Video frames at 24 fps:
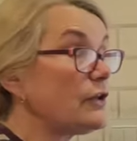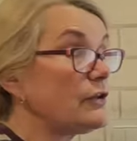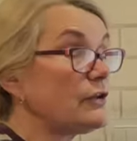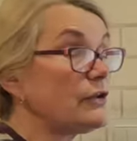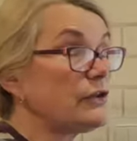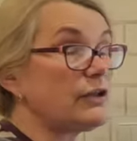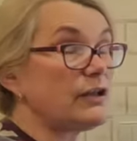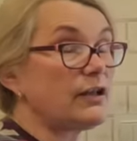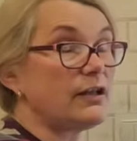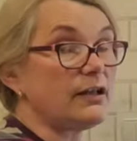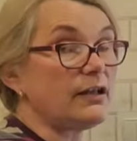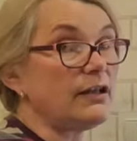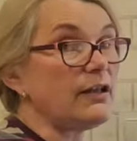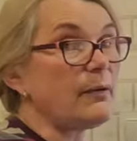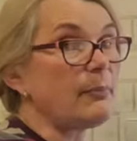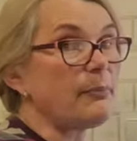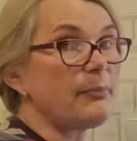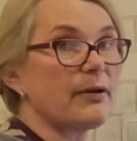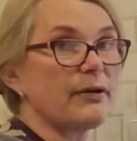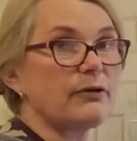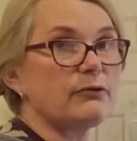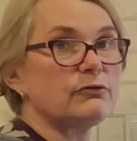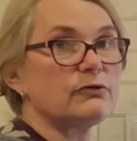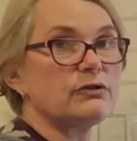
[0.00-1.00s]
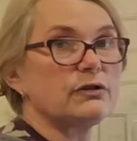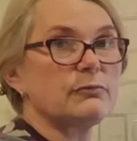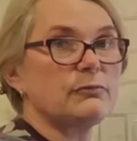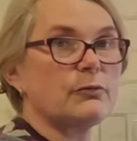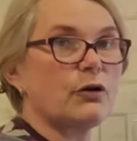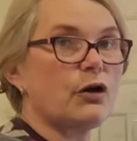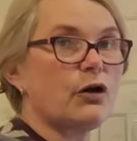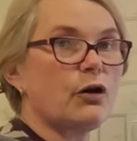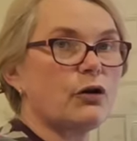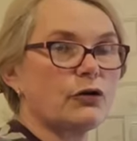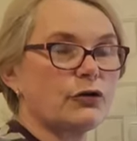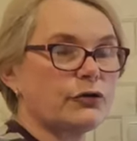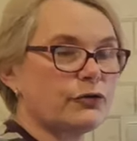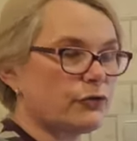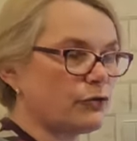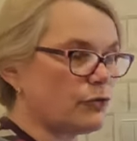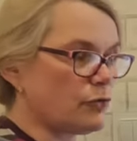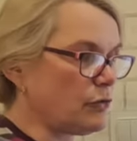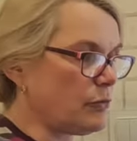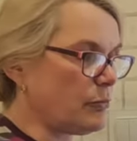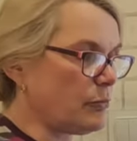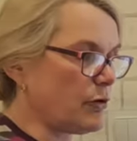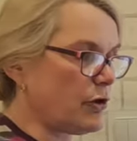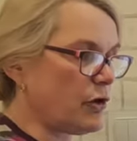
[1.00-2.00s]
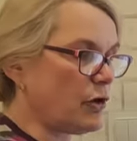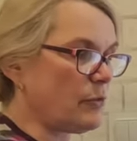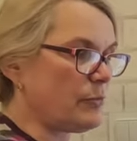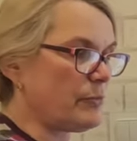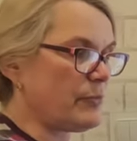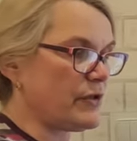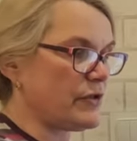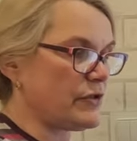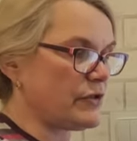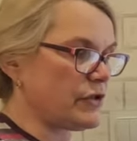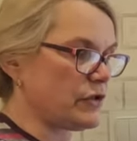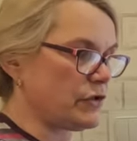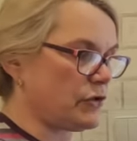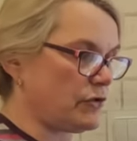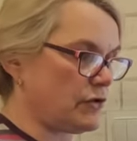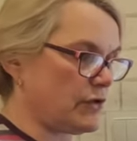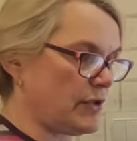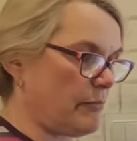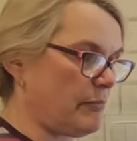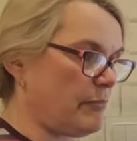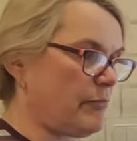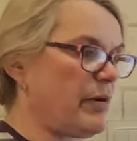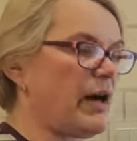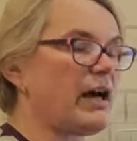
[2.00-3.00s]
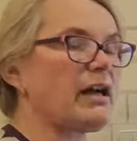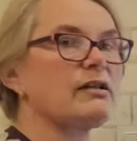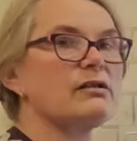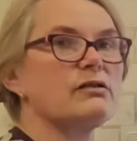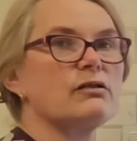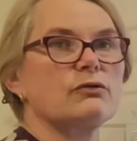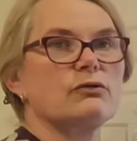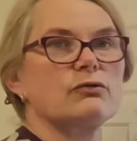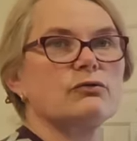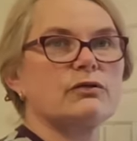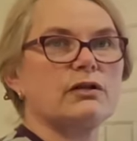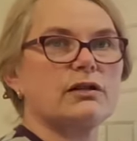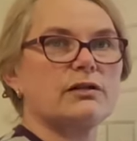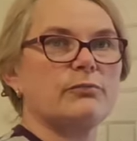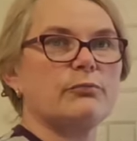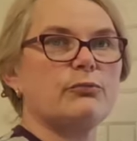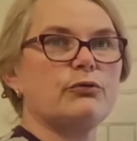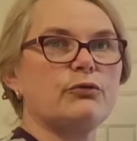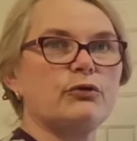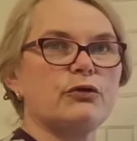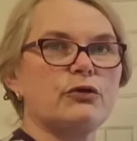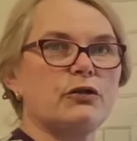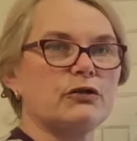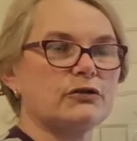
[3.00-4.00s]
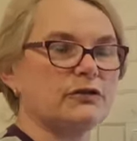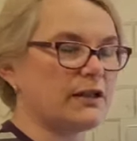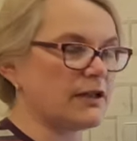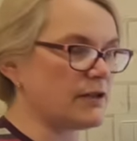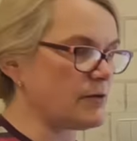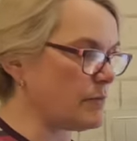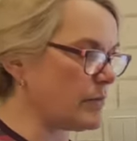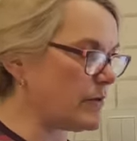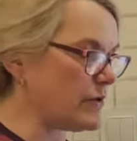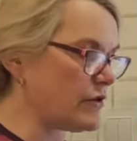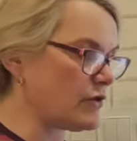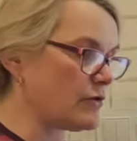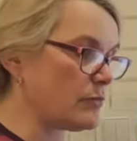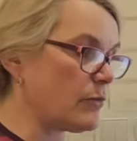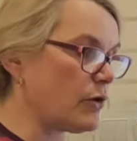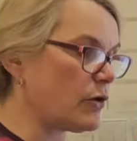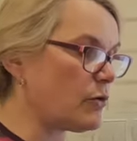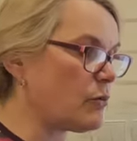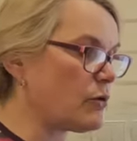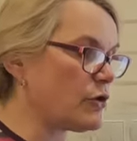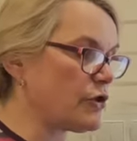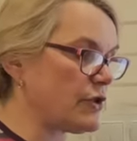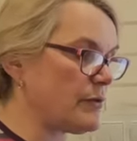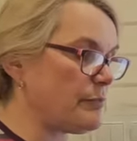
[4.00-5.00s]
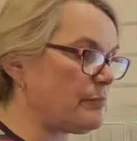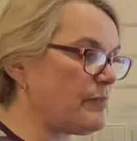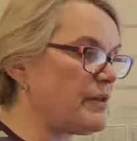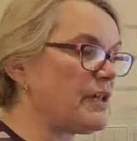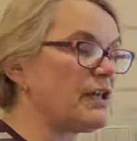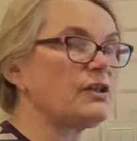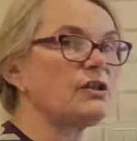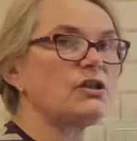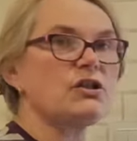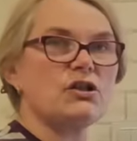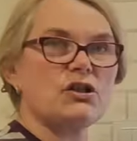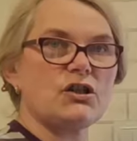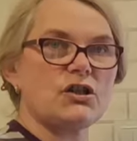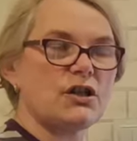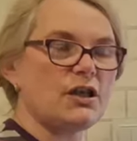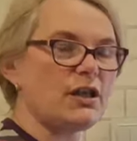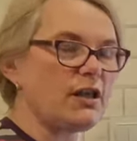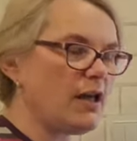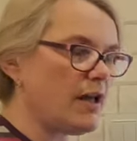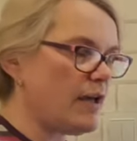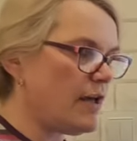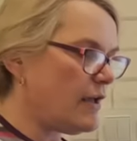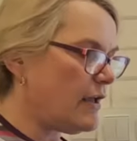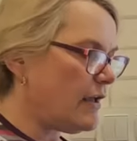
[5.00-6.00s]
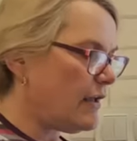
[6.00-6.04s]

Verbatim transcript: Nie na pełnym ogniu, bo będzie to nam bardzo tutaj bulgotać, będzie mogło się pienić i